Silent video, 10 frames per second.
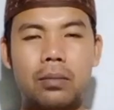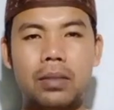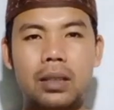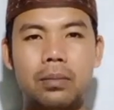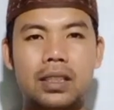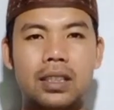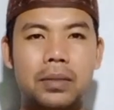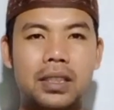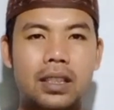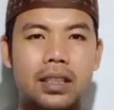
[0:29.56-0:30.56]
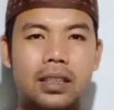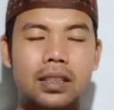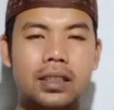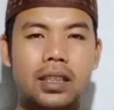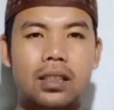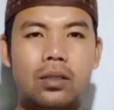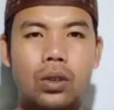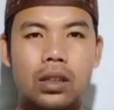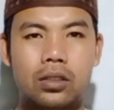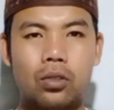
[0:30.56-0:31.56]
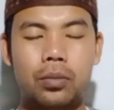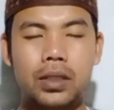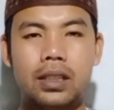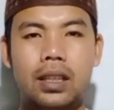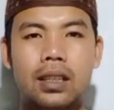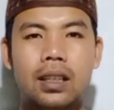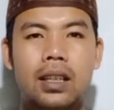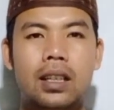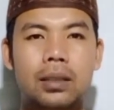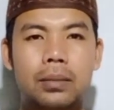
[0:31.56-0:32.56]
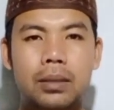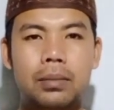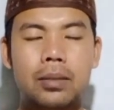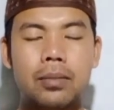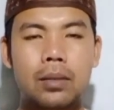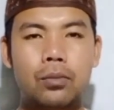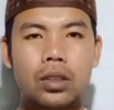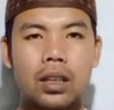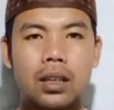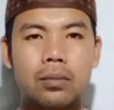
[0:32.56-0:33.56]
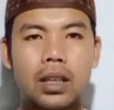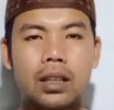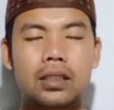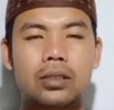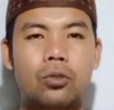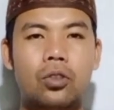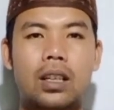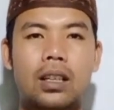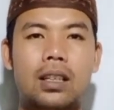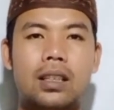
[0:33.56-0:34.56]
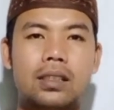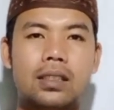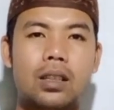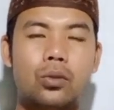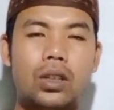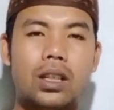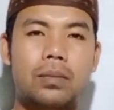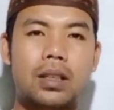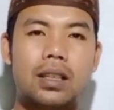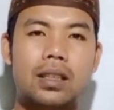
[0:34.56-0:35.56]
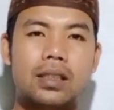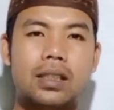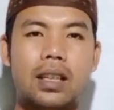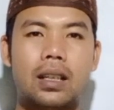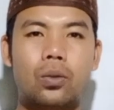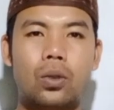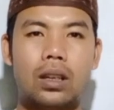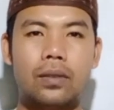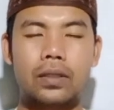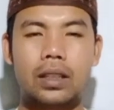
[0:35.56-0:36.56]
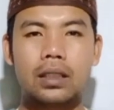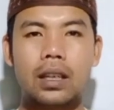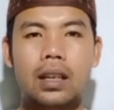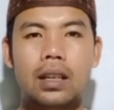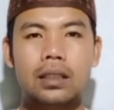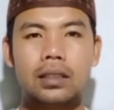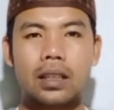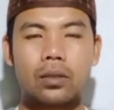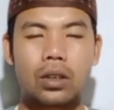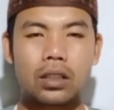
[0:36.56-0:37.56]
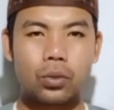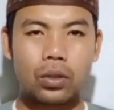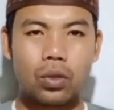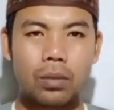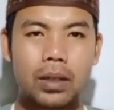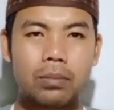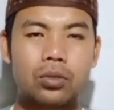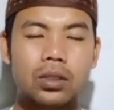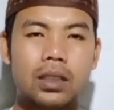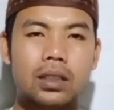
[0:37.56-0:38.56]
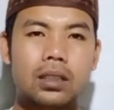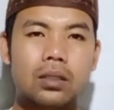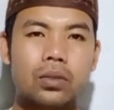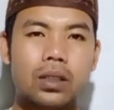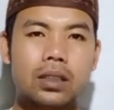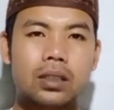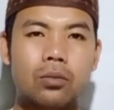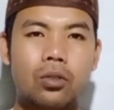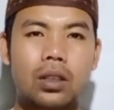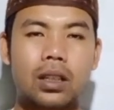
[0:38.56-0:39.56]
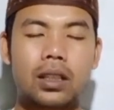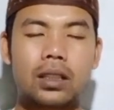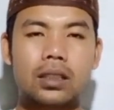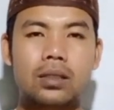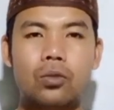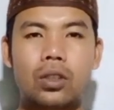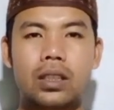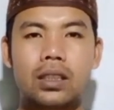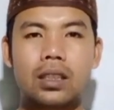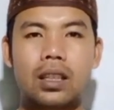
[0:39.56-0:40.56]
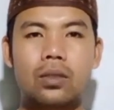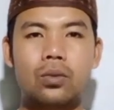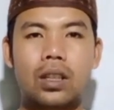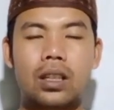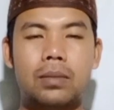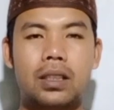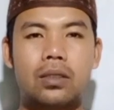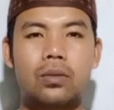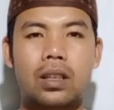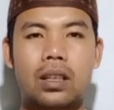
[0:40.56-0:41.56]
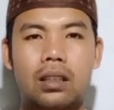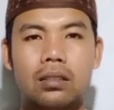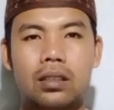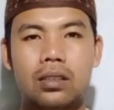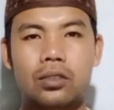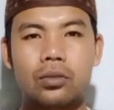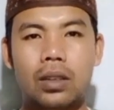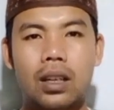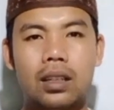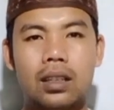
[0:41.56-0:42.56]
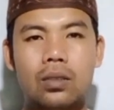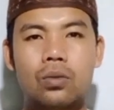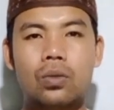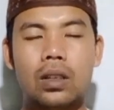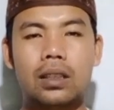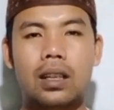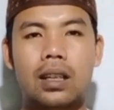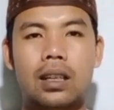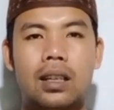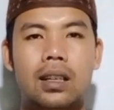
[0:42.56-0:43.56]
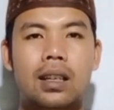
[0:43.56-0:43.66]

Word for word: kembali bersama saya di channel Wanas Official Teman-teman dimanapun kalian berada Semoga kalian selalu dalam keadaan sehat walafiat Tidak kurang suatu apapun dan tentunya Semoga kita semuanya selalu dalam lindungan Allah subhanahu wa ta'ala